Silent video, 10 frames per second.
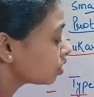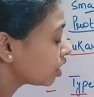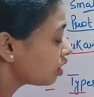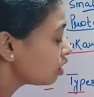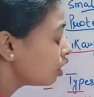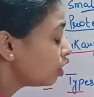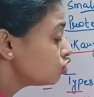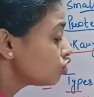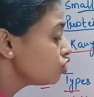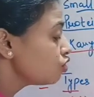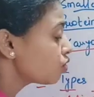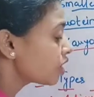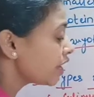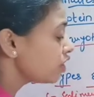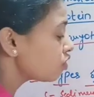होते हैं जो
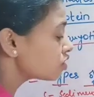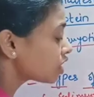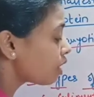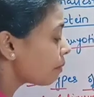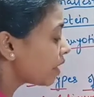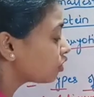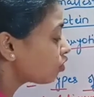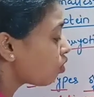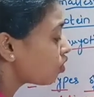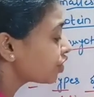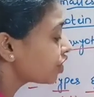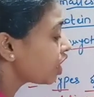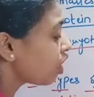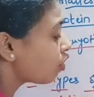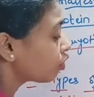यूकैरियोट्स का
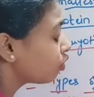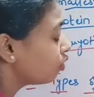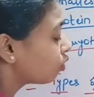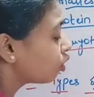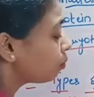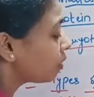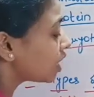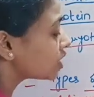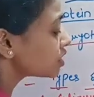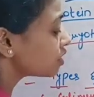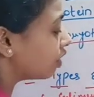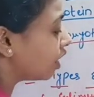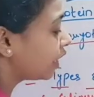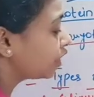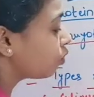माइटोकॉन्ड्रिया और क्लोरोप्लास्ट
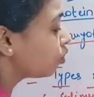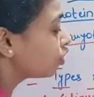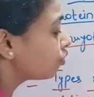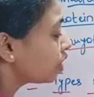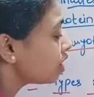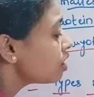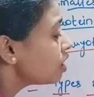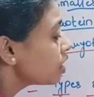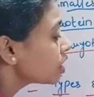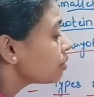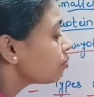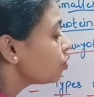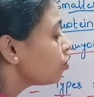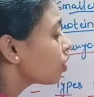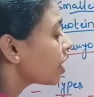आई टोल्ड यू ना कि
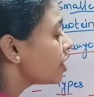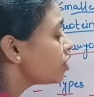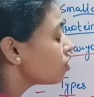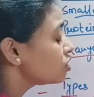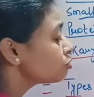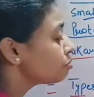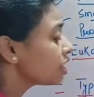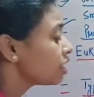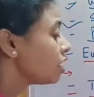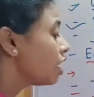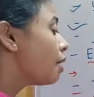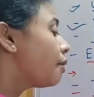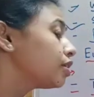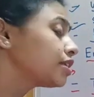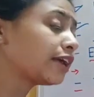यूकैरियोट्स में
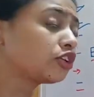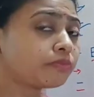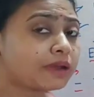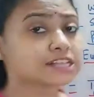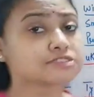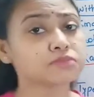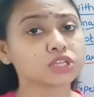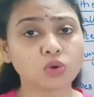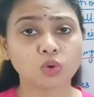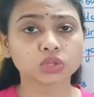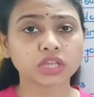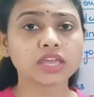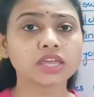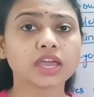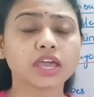साइटोप्लाज्म में तो होते
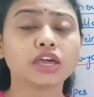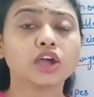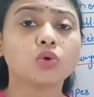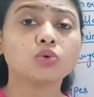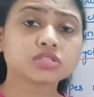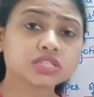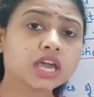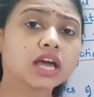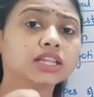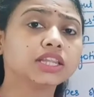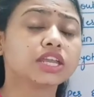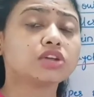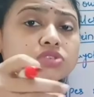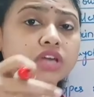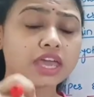ही हैं उसके अंदर
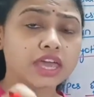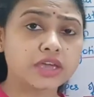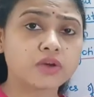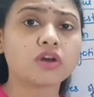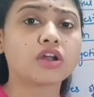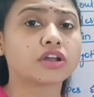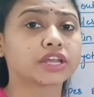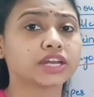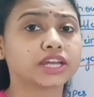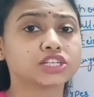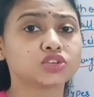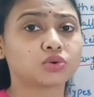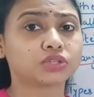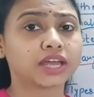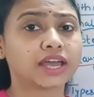ही उसका एक और ऑर्गेनल जो
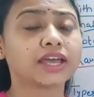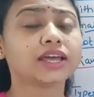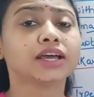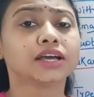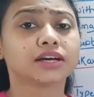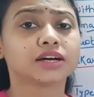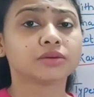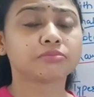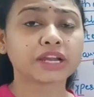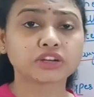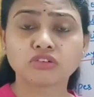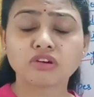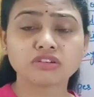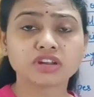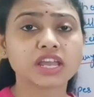होता है
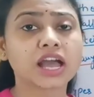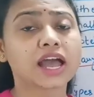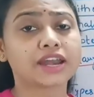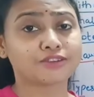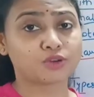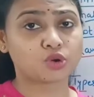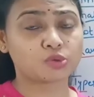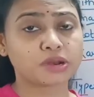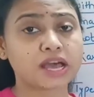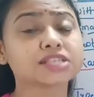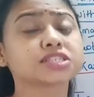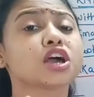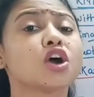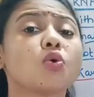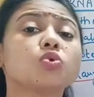माइटोकॉन्ड्रिया एंड क्लोरोप्लास्ट
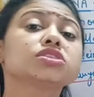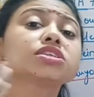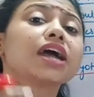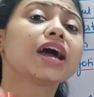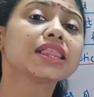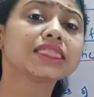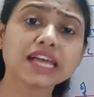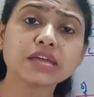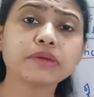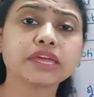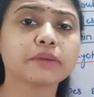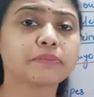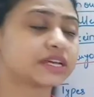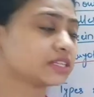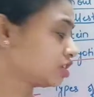उसके अंदर भी ये
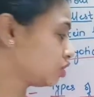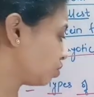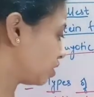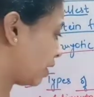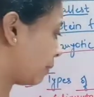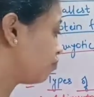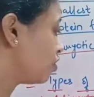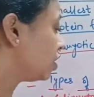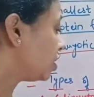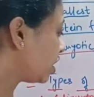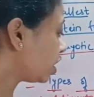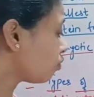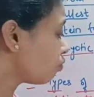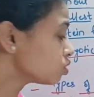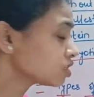प्रेजेंट होते हैं ठीक है
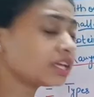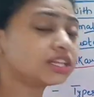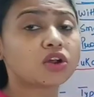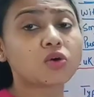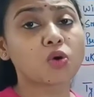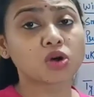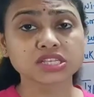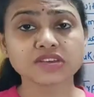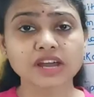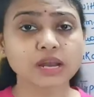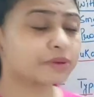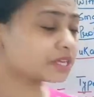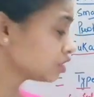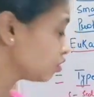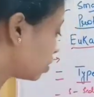तो उसके अंदर कौन सा वाला प्रेजेंट